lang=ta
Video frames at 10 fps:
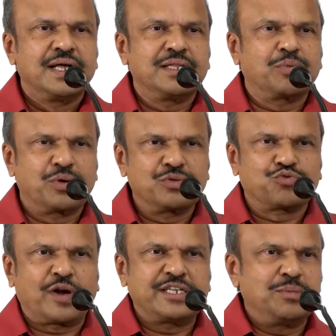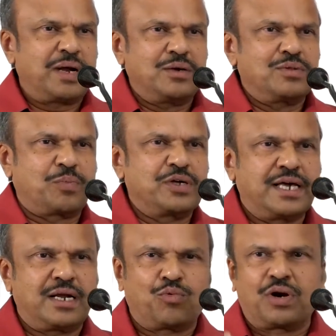அந்த சுவாரஸ்யமான இந்த
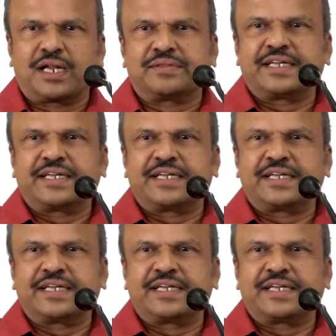பகுதியை நம்மளுக்கு